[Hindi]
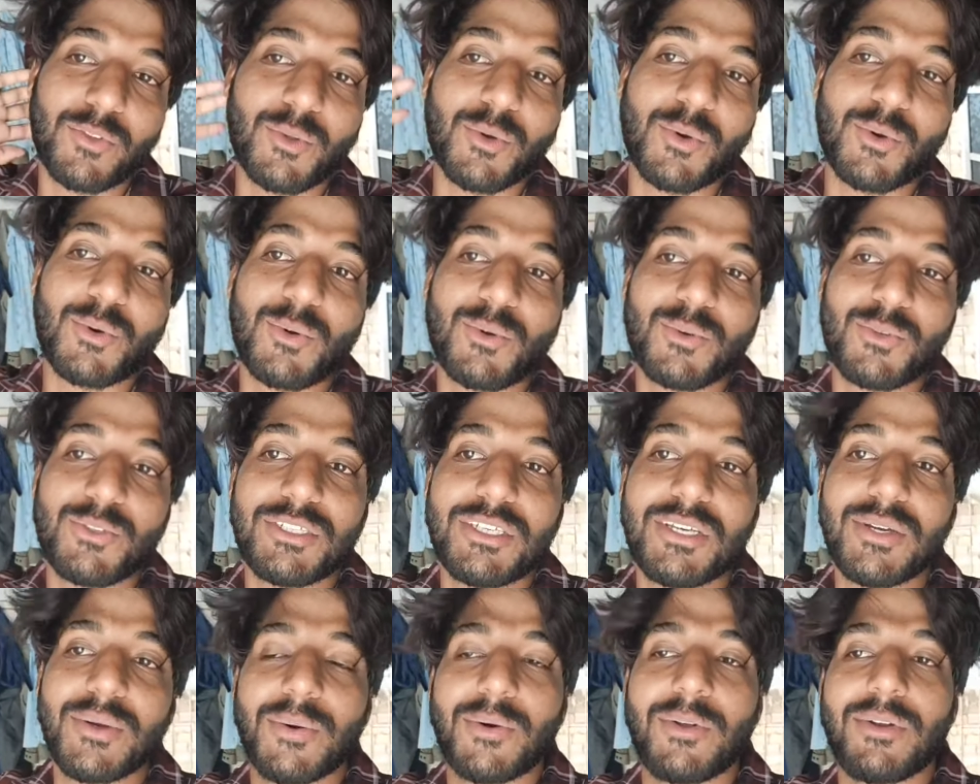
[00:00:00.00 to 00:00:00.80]
दो
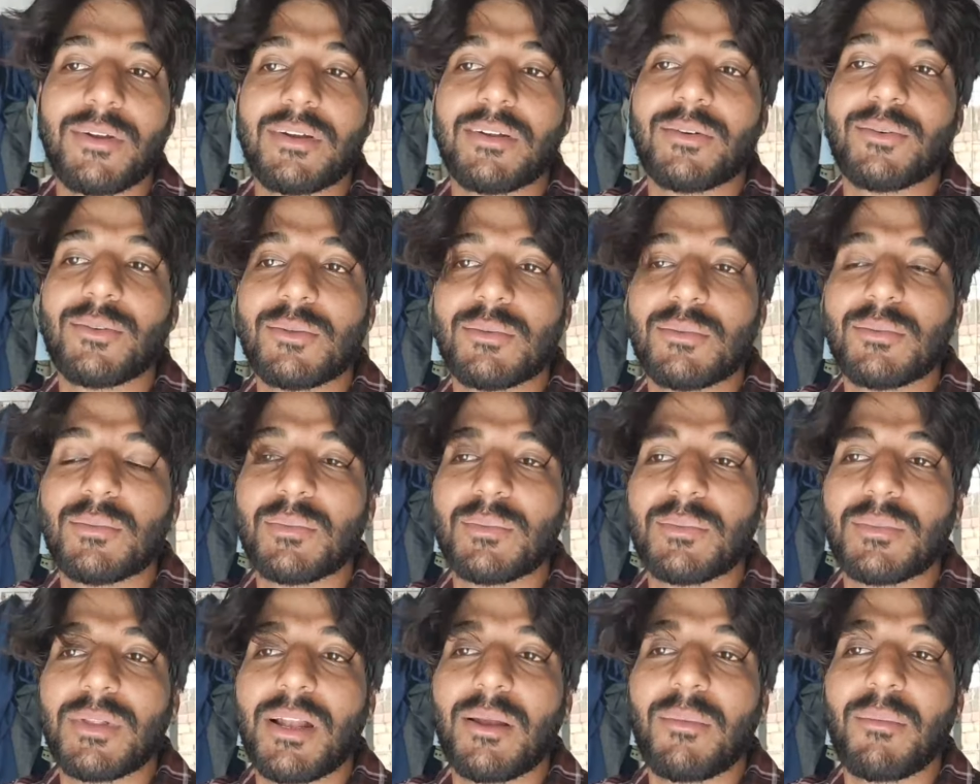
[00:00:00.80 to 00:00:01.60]
गुरुजी और कुछ
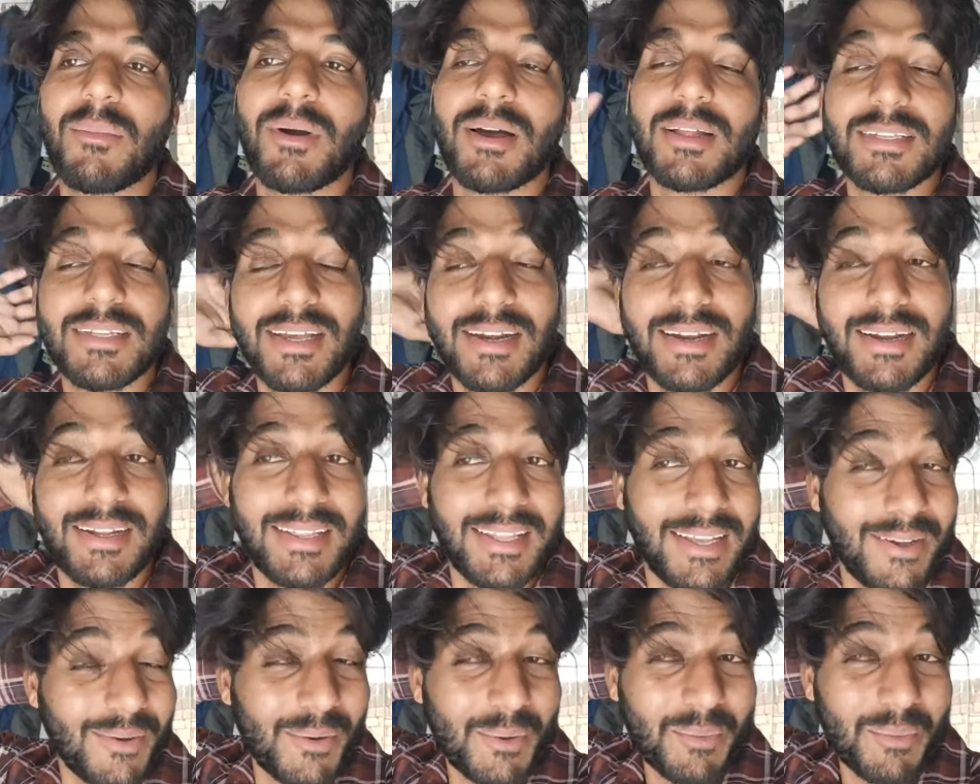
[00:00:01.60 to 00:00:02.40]
मतलब बात कर
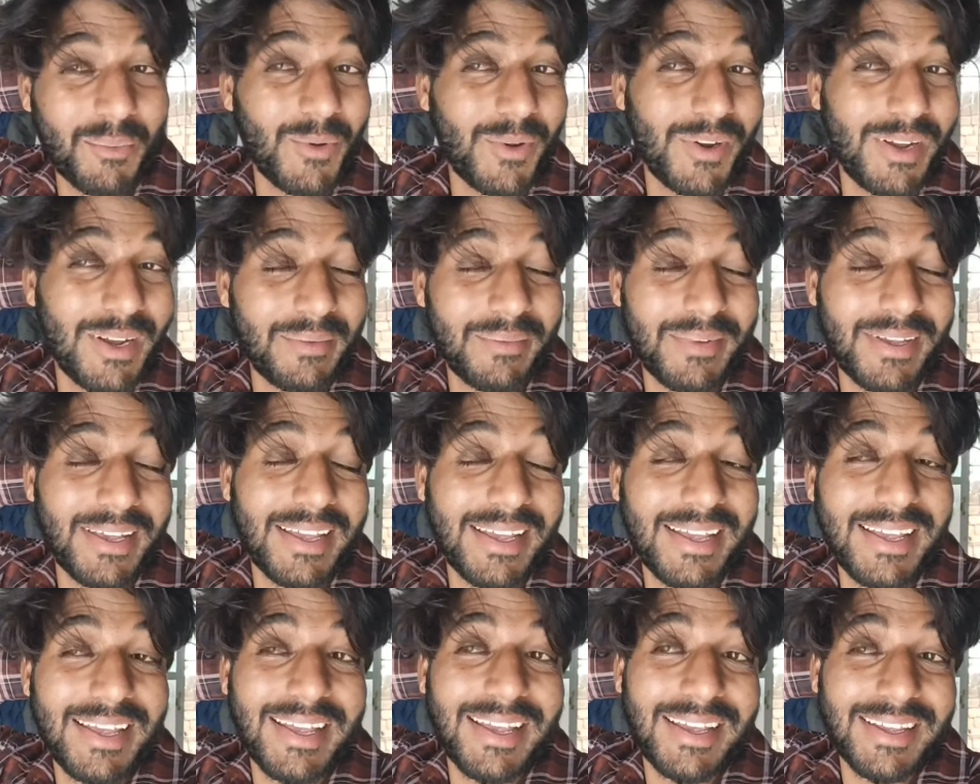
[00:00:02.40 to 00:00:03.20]
रहे थे और मोहल्ले में
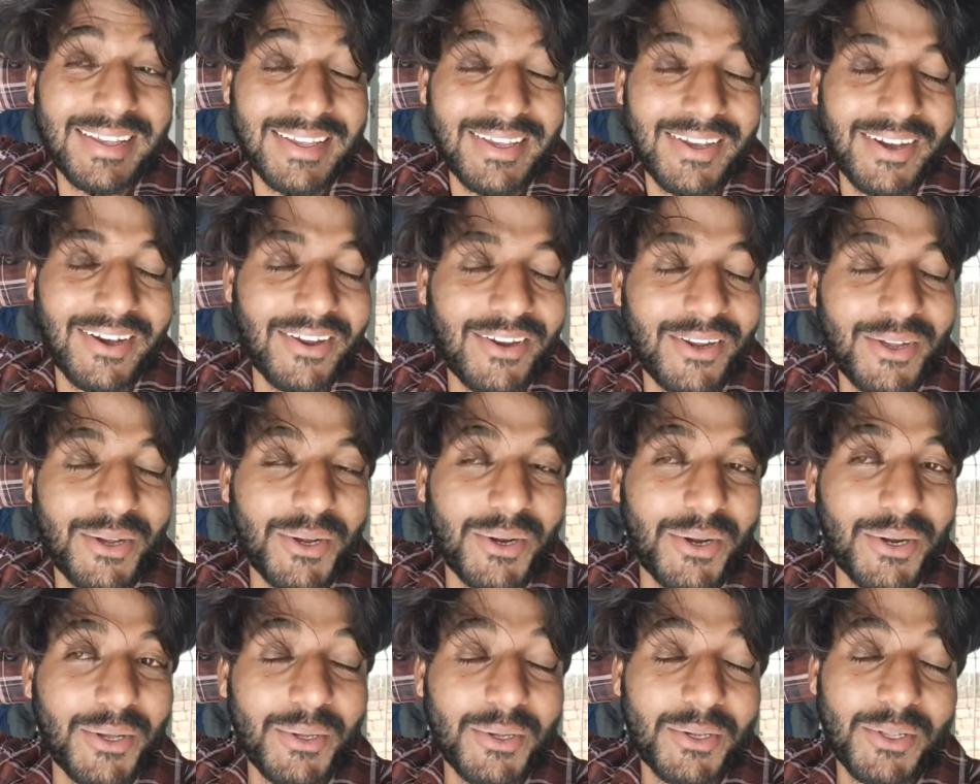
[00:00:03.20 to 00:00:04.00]
कि यार ये
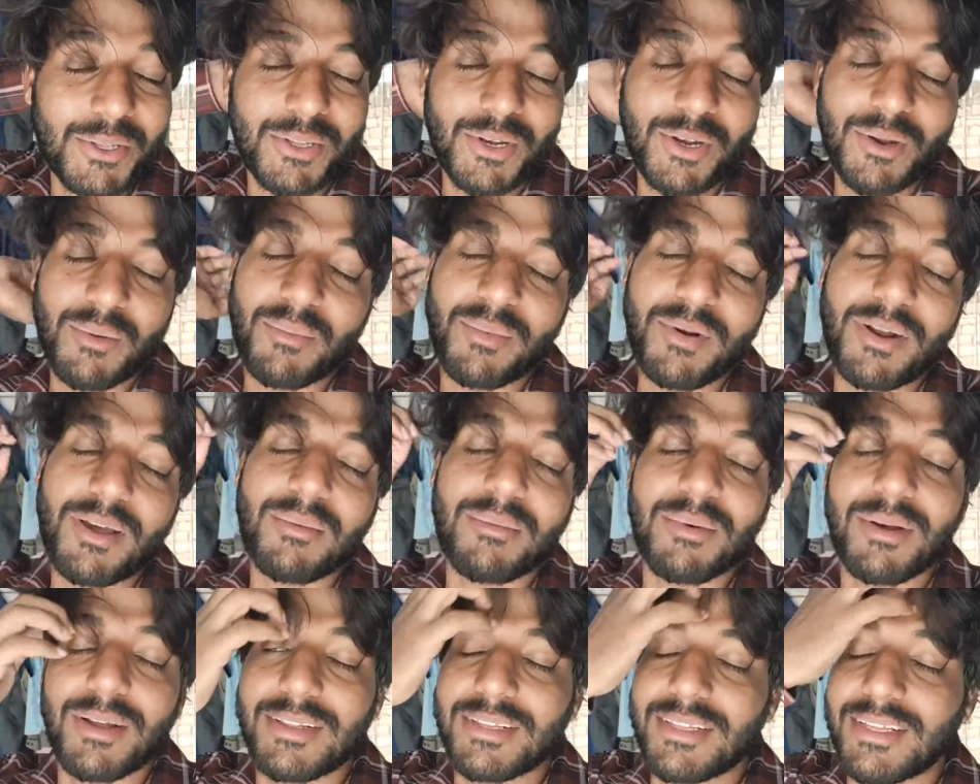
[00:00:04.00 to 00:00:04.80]
घड़ी कितना
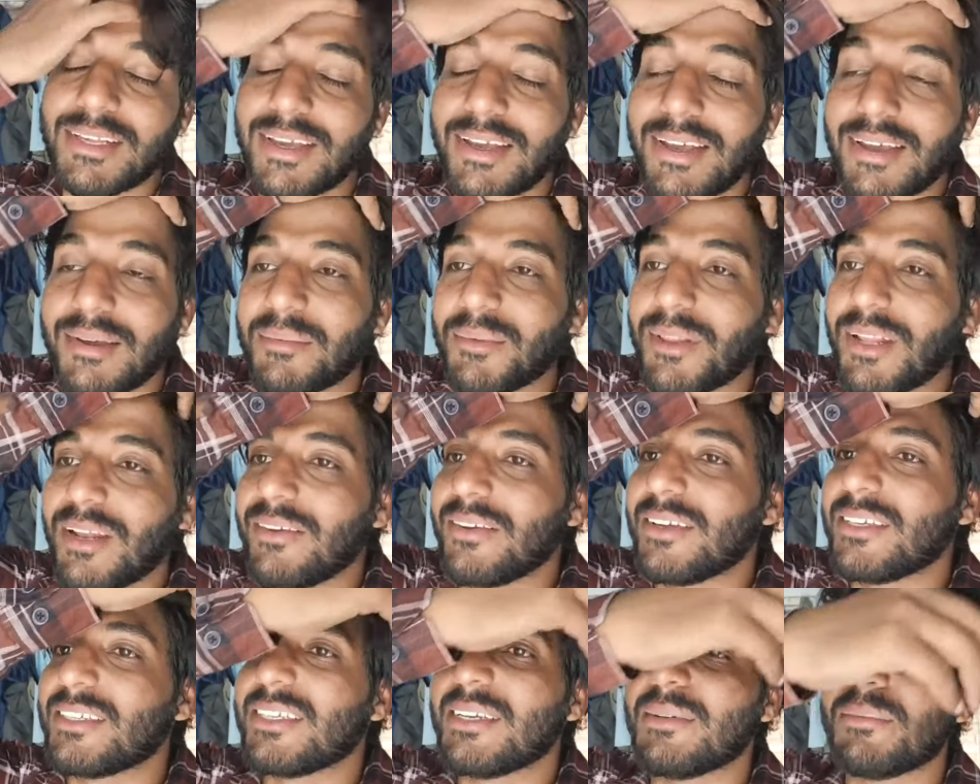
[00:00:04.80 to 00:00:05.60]
बड़ा बांध के आया
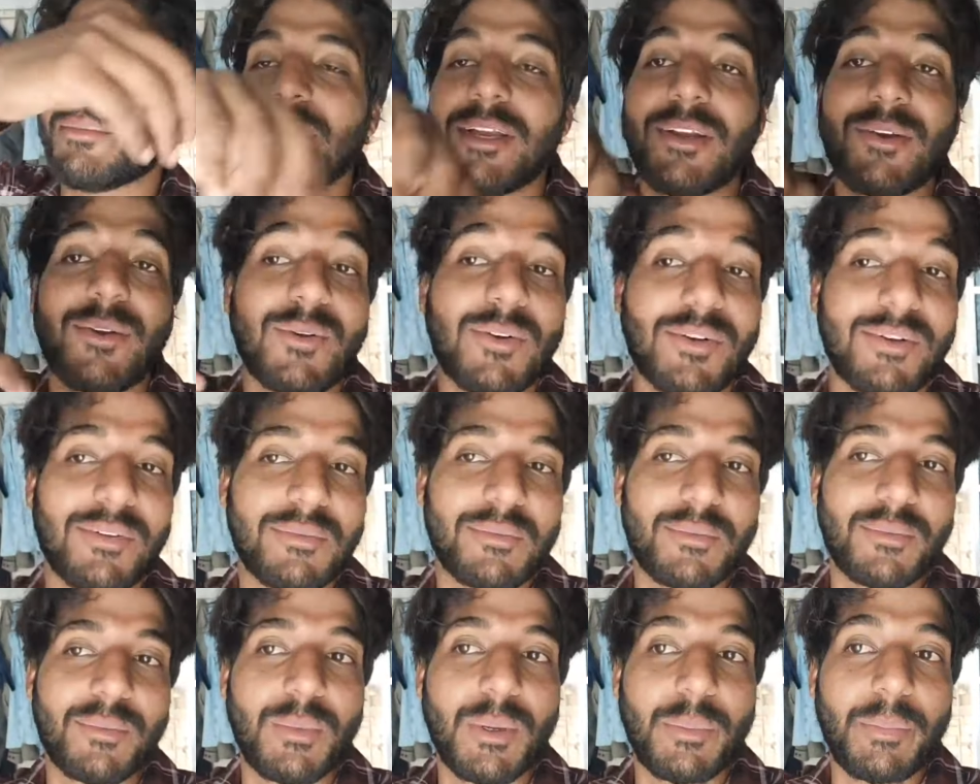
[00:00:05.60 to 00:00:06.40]
मतलब ऐसे मेरे को
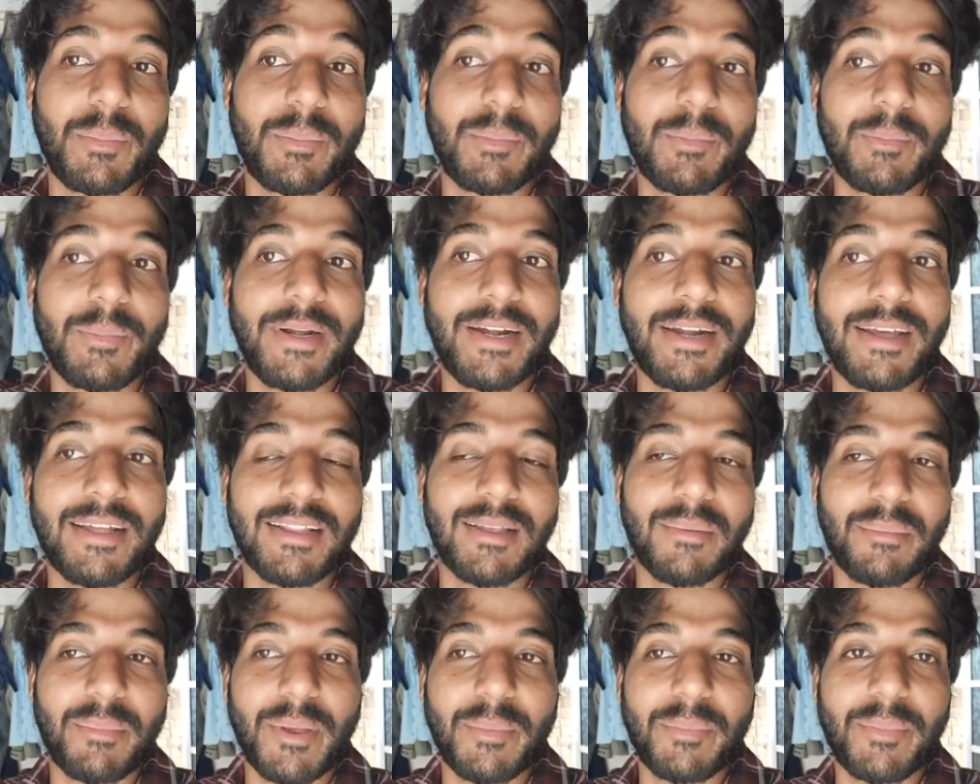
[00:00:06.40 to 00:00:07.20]
मैं
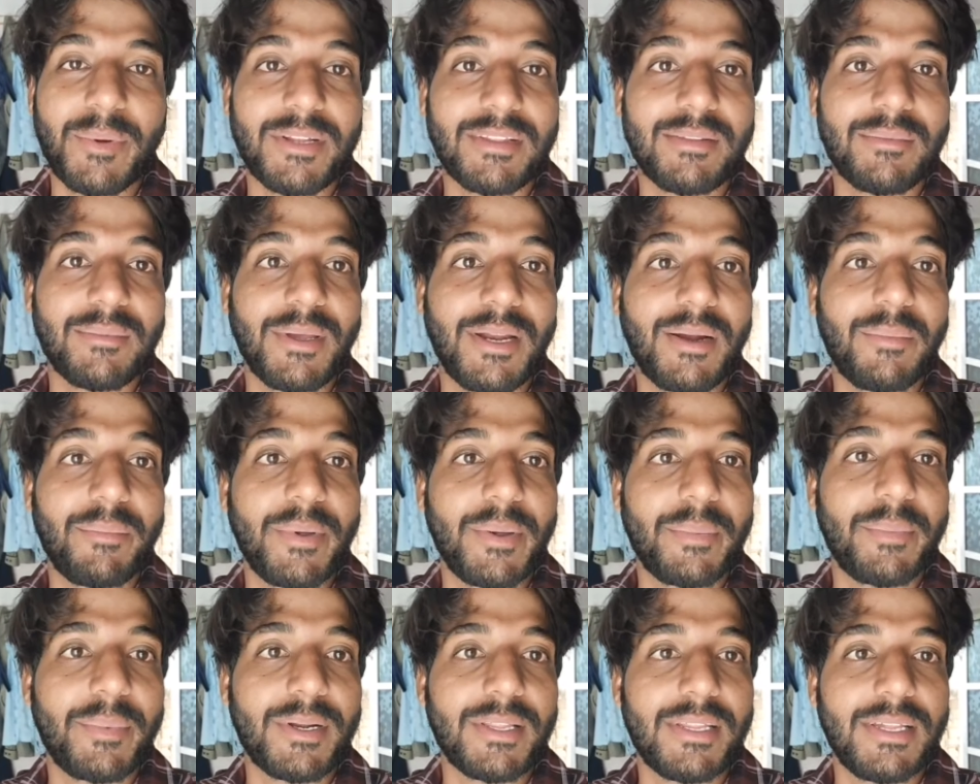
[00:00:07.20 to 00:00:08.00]
बैठा था पेपर मेरा
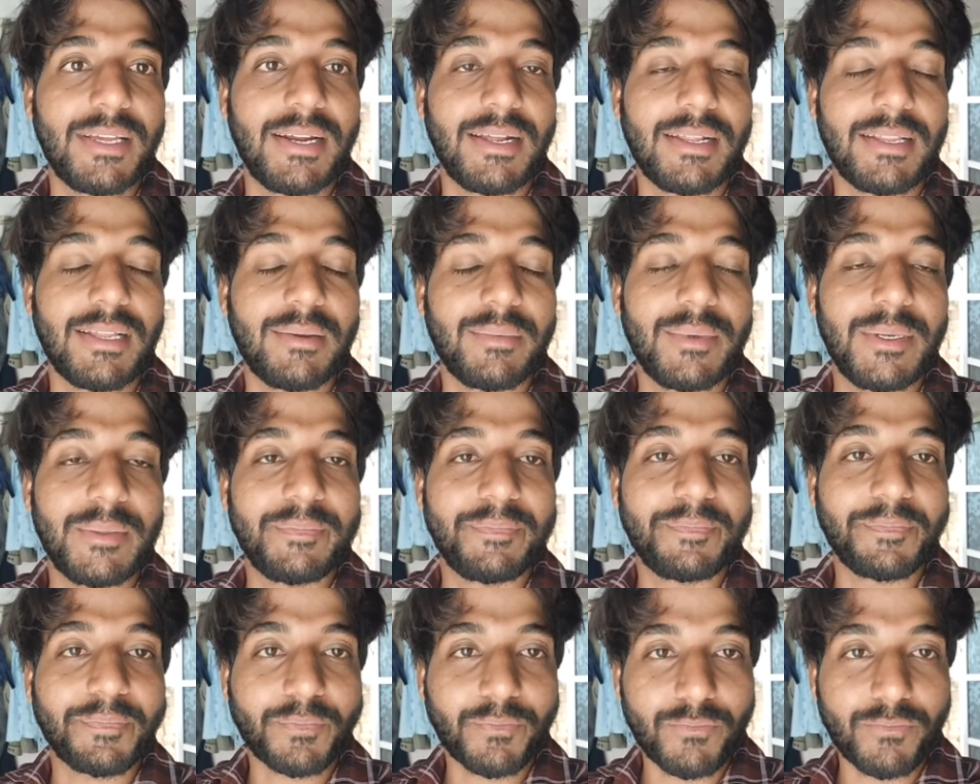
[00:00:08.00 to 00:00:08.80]
पेपर दे रहा था मैं